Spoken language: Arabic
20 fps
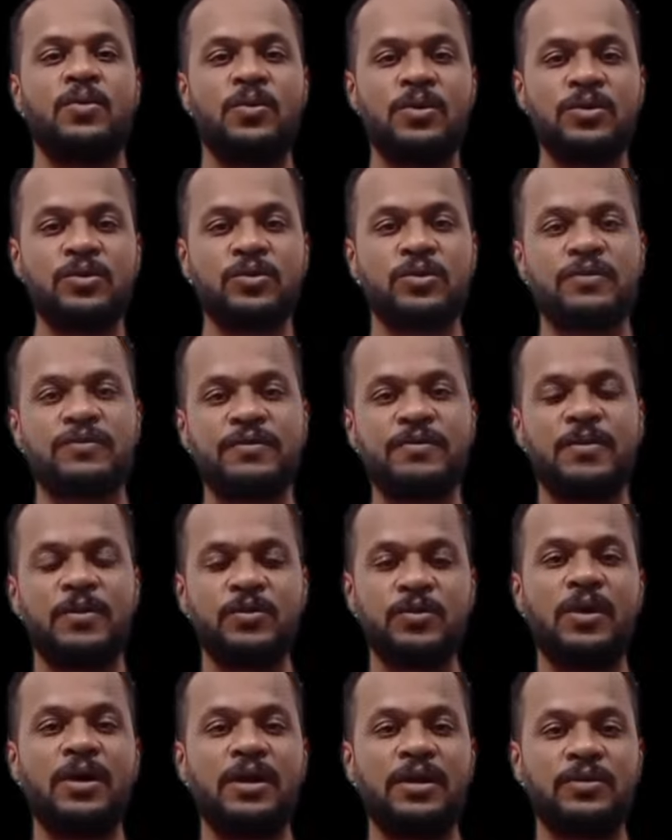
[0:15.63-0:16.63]
وندخل في
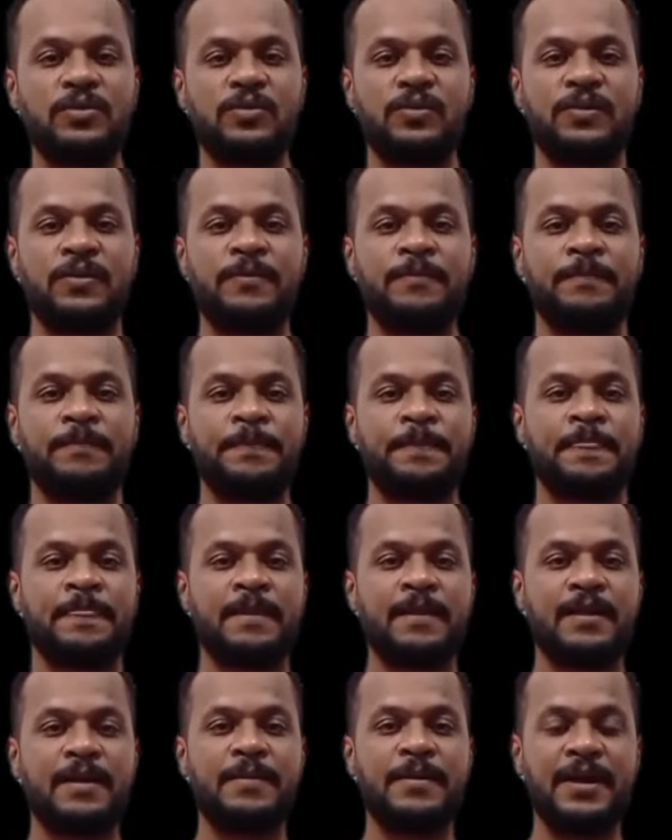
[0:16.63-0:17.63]
الموضوع على طول
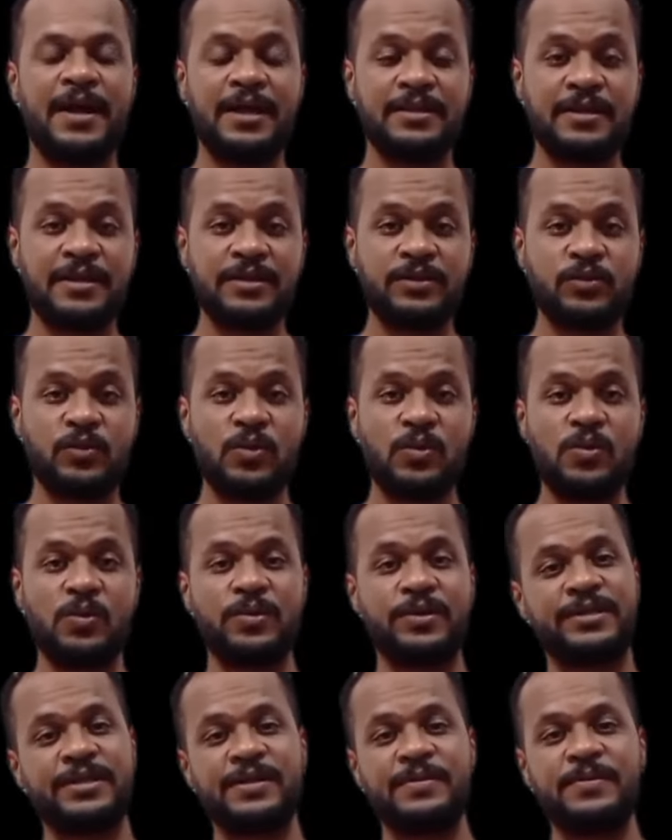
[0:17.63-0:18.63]
طبعا
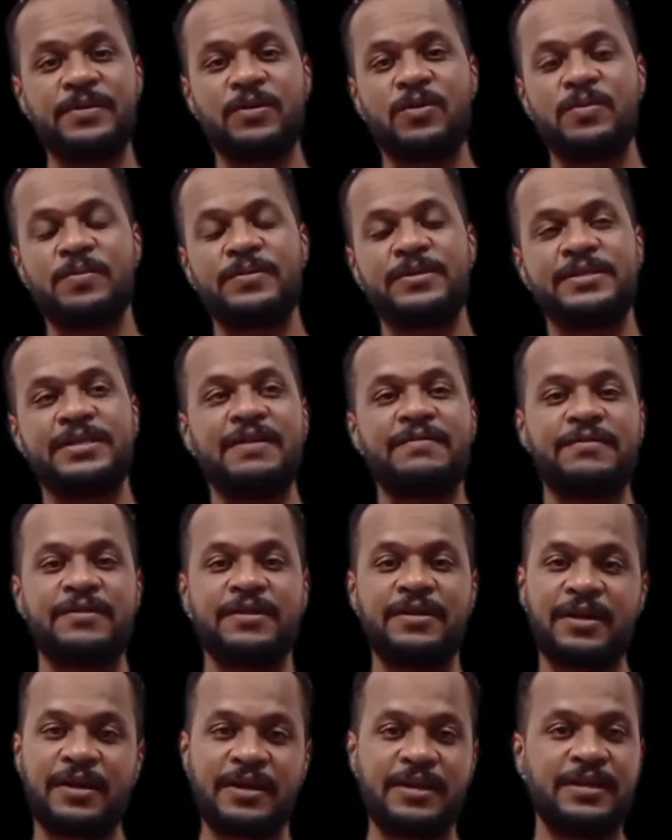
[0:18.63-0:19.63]
حضراتكم كتير منكم
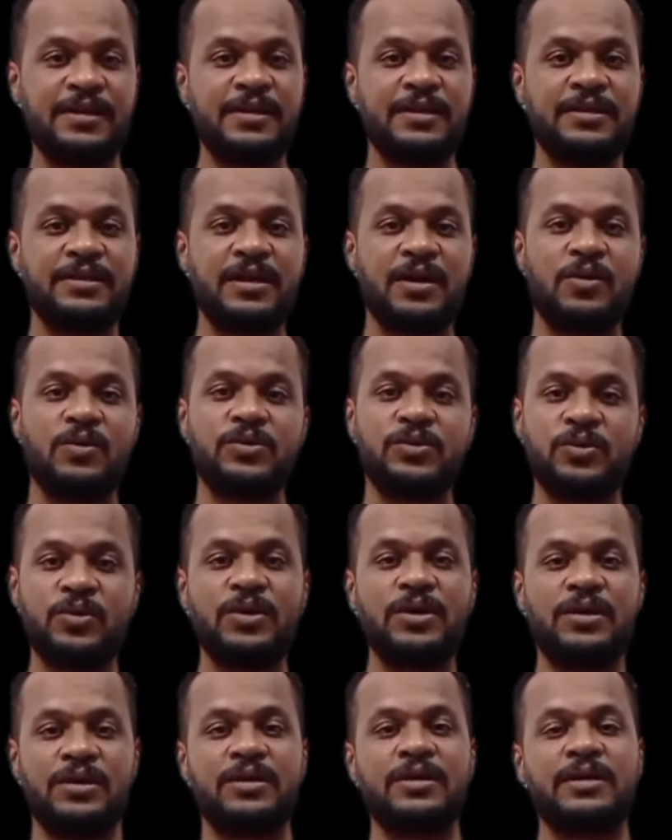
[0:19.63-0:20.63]
بيسافر الخليج أو
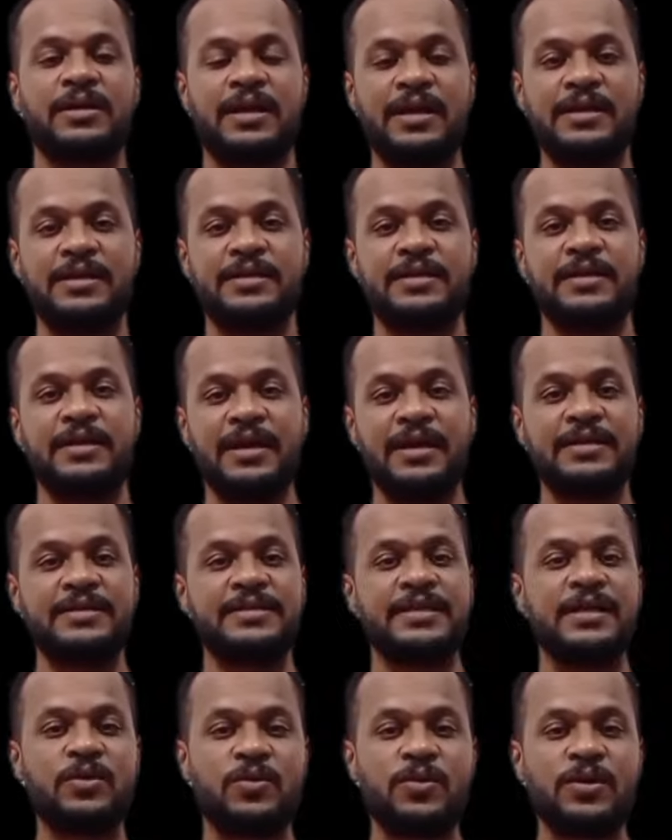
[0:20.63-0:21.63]
الدول الخليجية
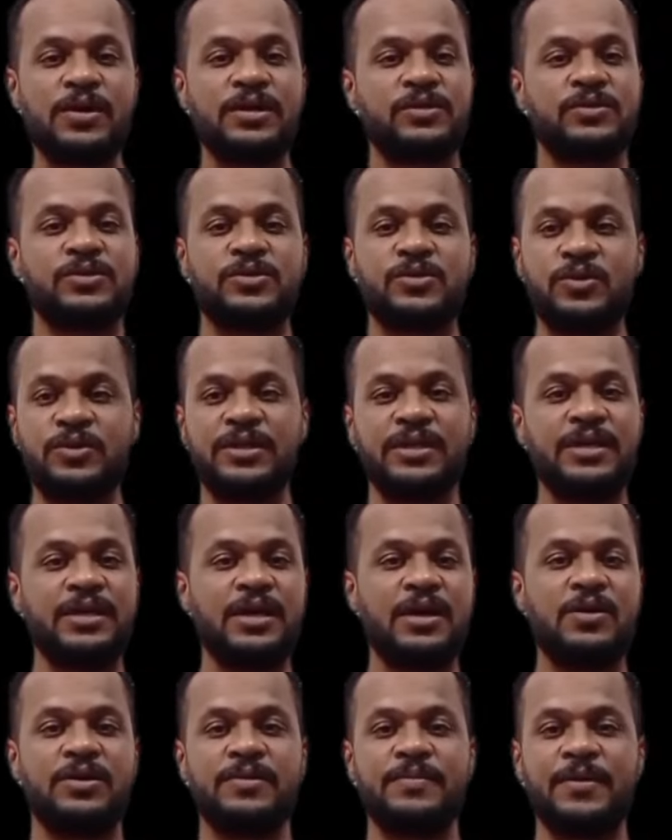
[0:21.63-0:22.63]
يعني زي الكويت
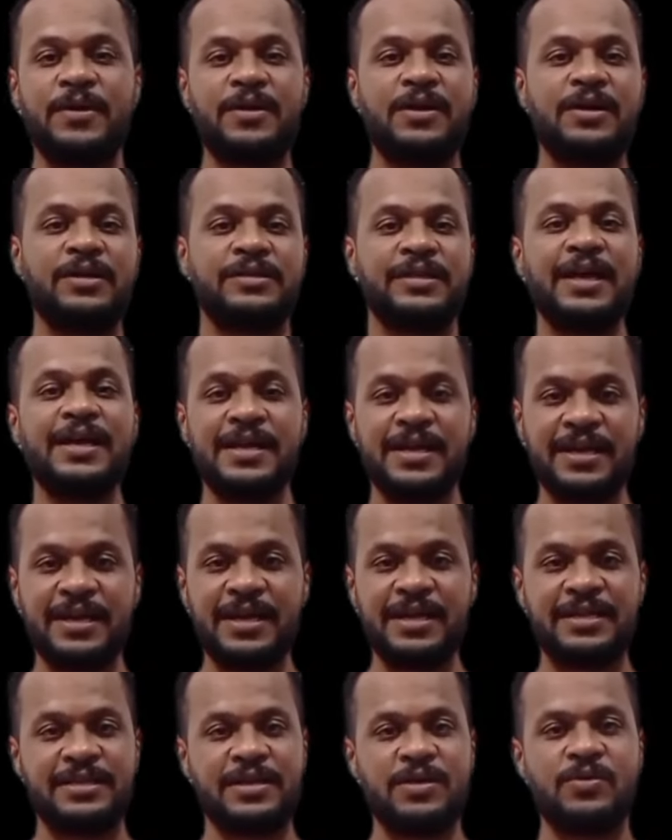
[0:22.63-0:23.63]
والسعودية والإمارات أيا
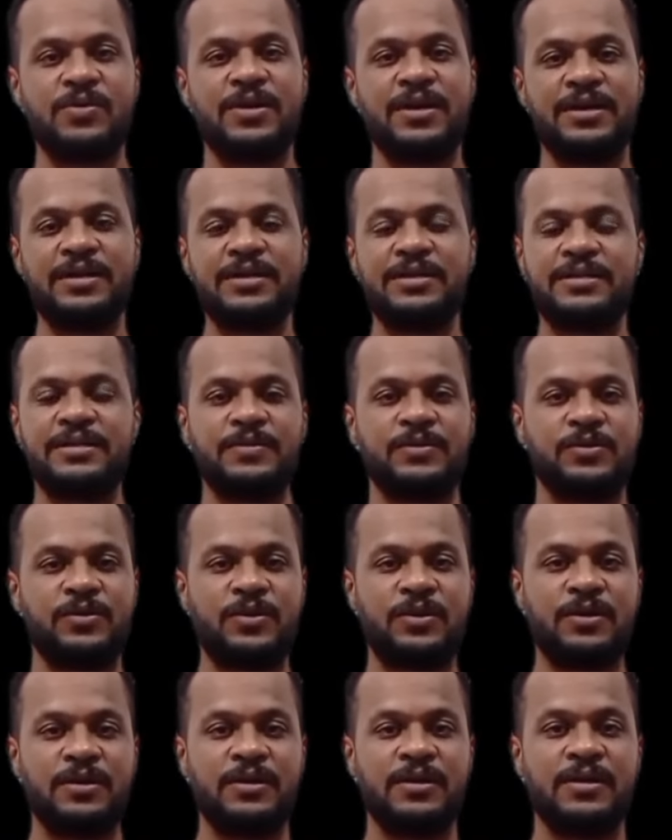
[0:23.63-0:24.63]
كان الدولة يعني اللي أنت
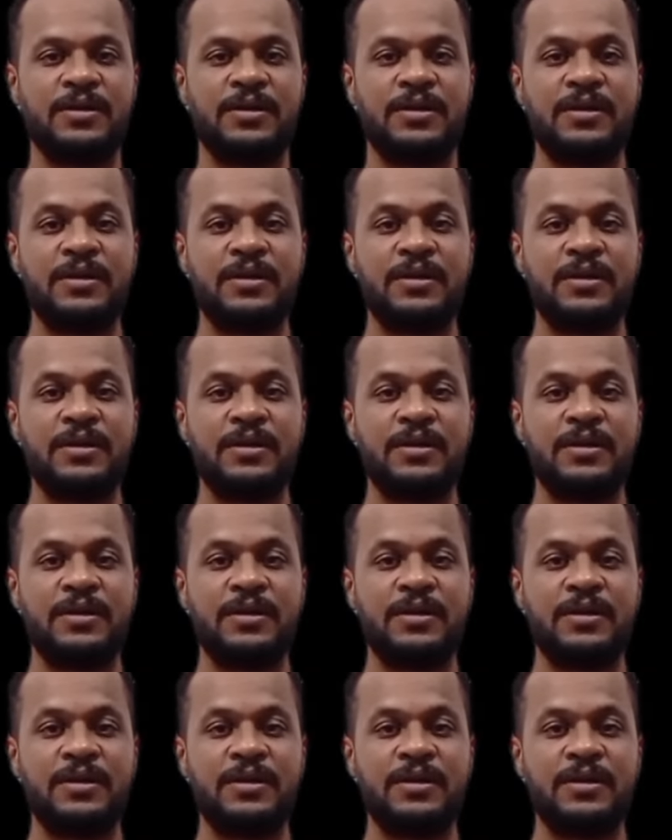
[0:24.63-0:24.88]
بتروحها